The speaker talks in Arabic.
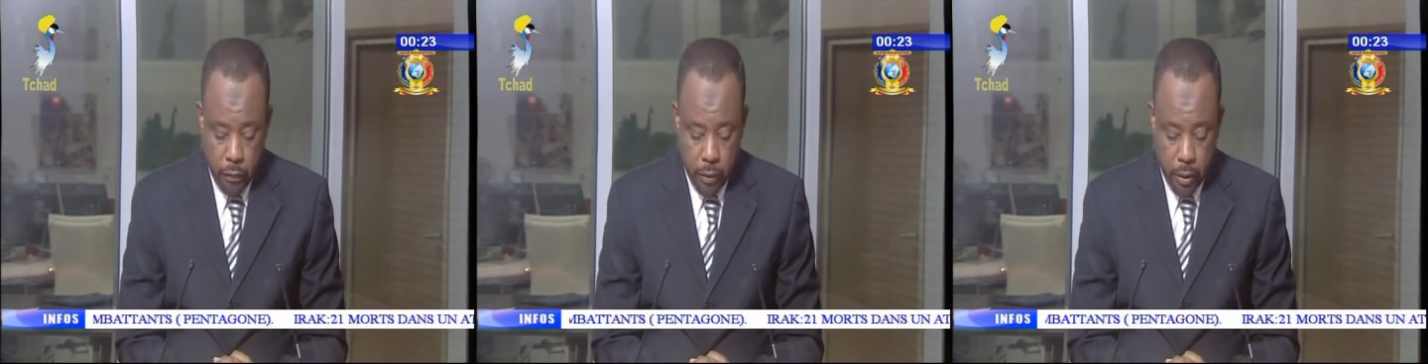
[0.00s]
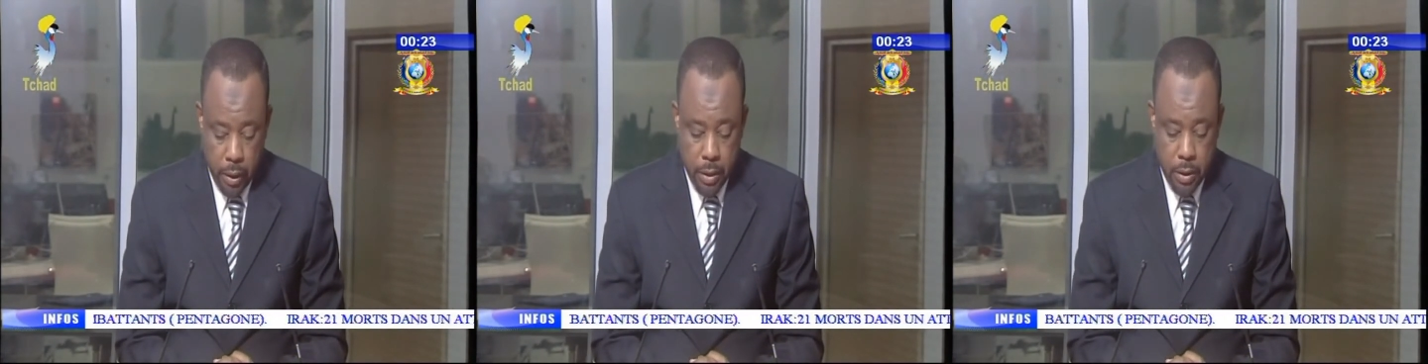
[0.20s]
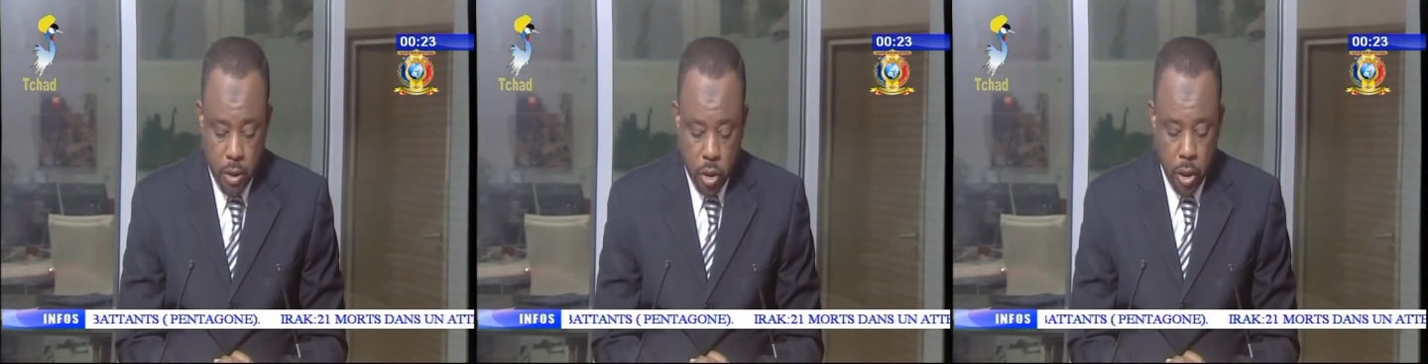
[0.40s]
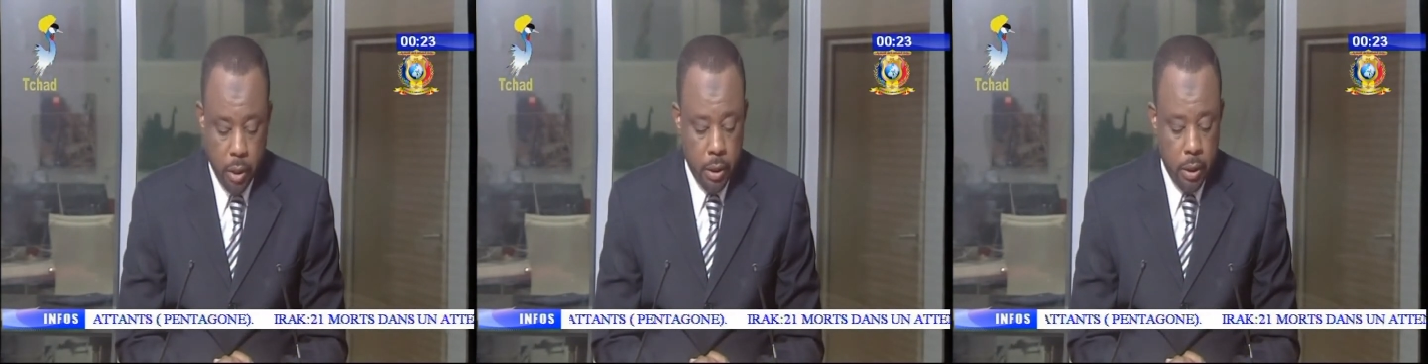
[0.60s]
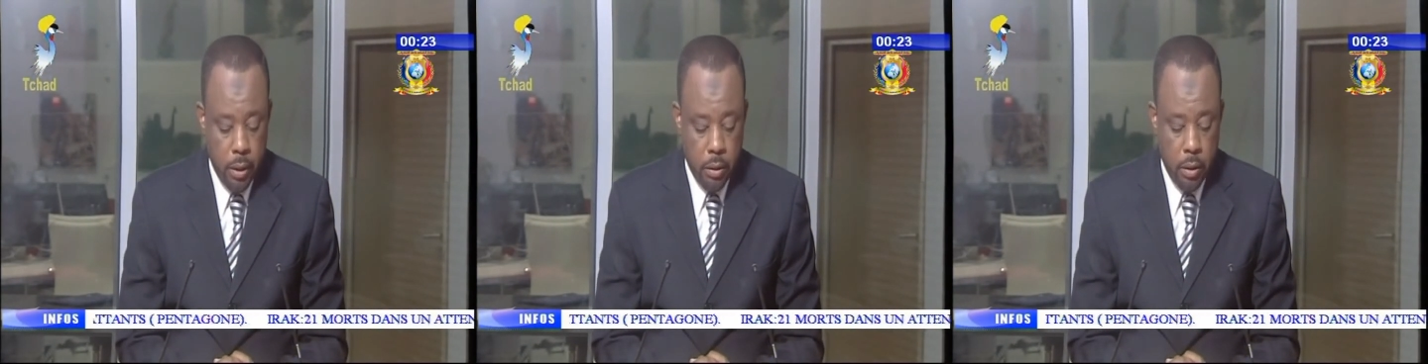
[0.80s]
الرئيس
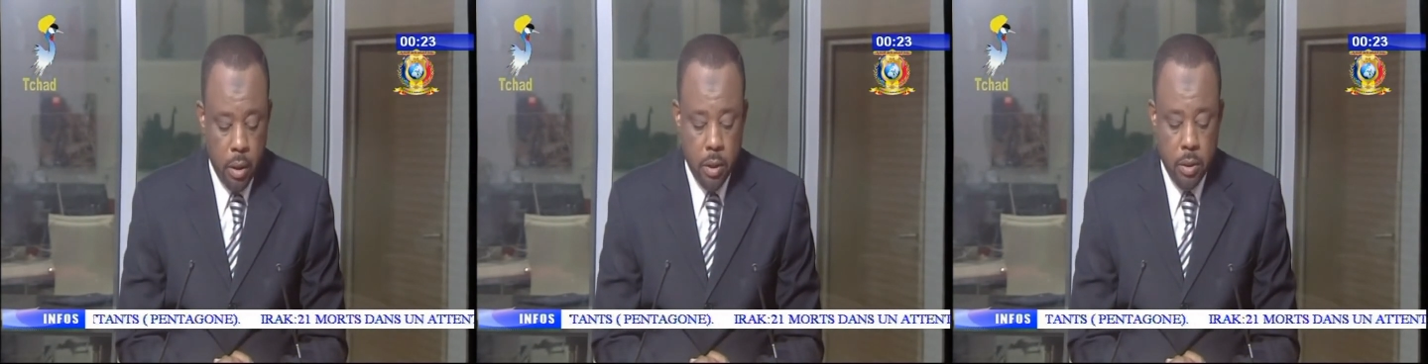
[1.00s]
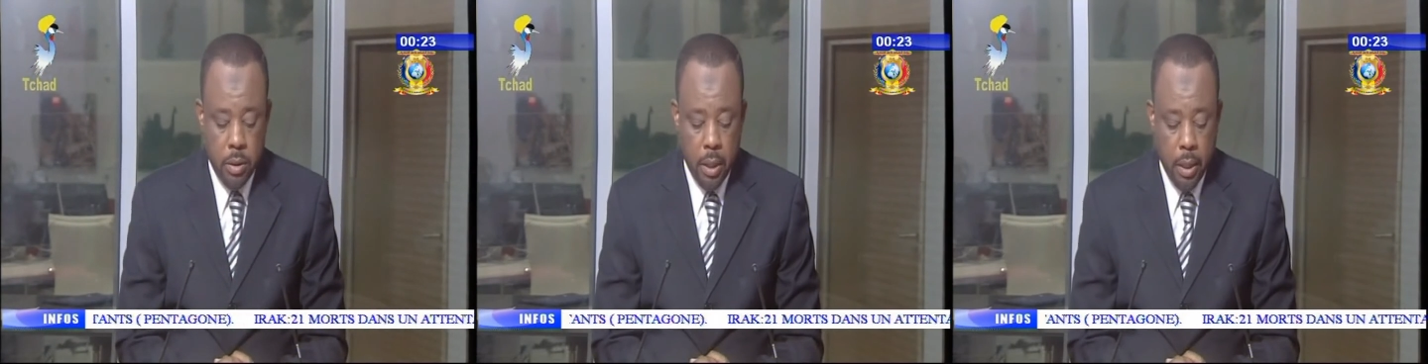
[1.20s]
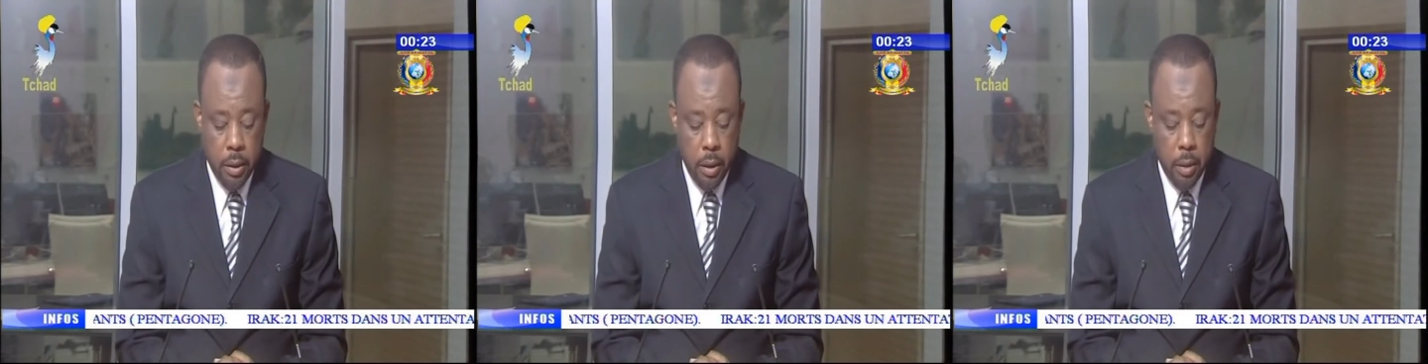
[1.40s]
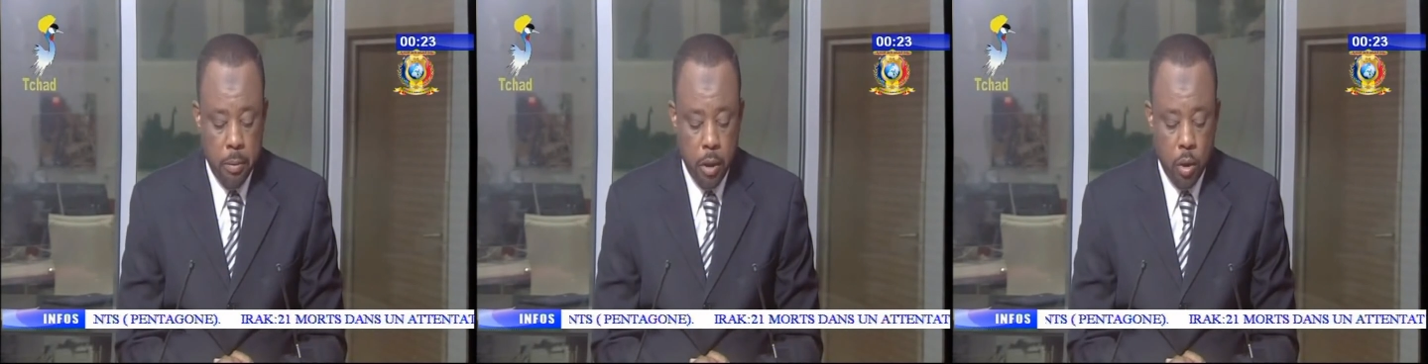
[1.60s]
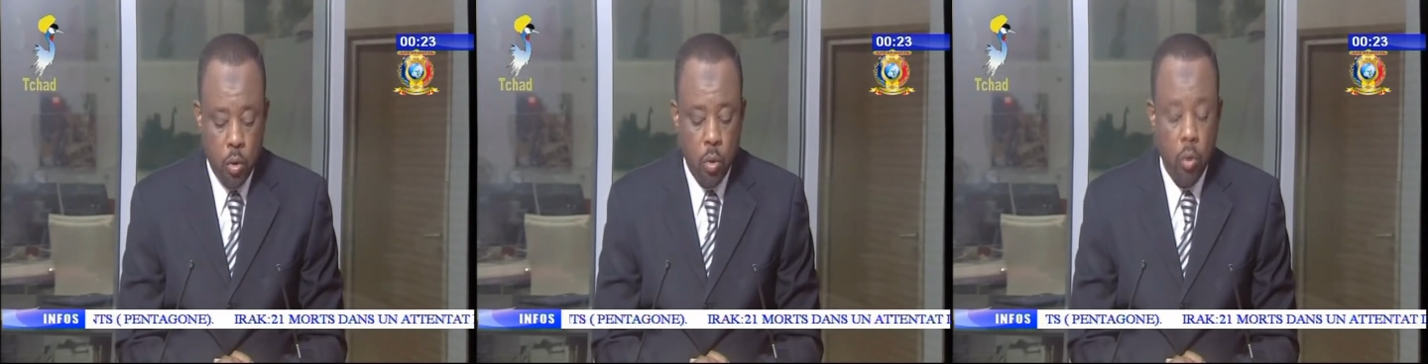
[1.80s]
التشادي إدريس ديبي
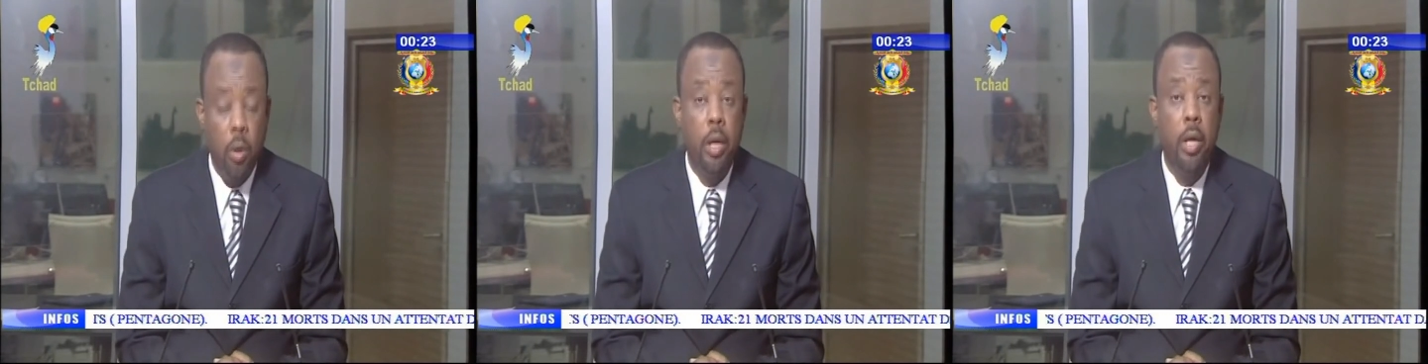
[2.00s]
إتنو